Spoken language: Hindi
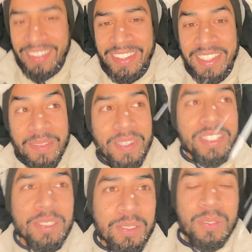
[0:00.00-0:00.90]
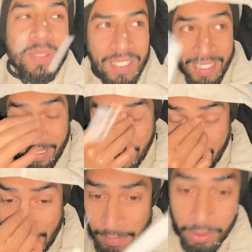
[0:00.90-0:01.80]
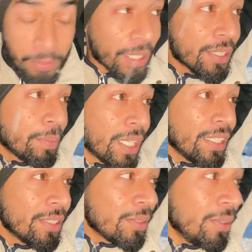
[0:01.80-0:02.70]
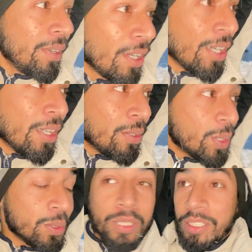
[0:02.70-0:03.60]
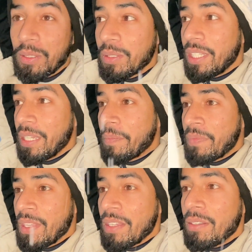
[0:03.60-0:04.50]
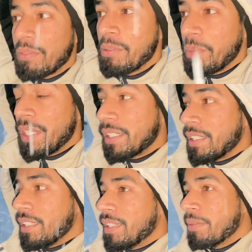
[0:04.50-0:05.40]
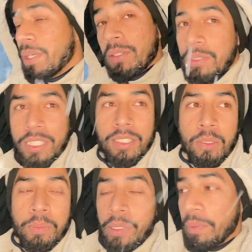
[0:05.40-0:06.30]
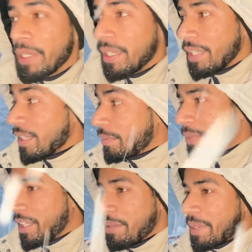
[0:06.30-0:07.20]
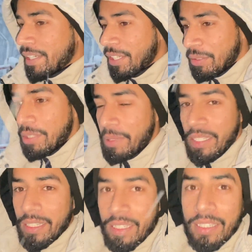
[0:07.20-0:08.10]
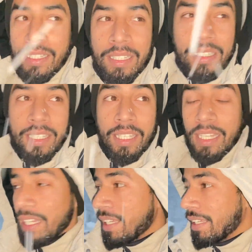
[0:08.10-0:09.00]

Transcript: और ये वाली जो स्नो है ना कल जो पड़ी पड़ी थी स्नो वो दूसरी स्नो थी वो मेल्ट नहीं मेल्ट होती थी दो मिनट में बट ये मेल्ट नहीं होती भाई ये है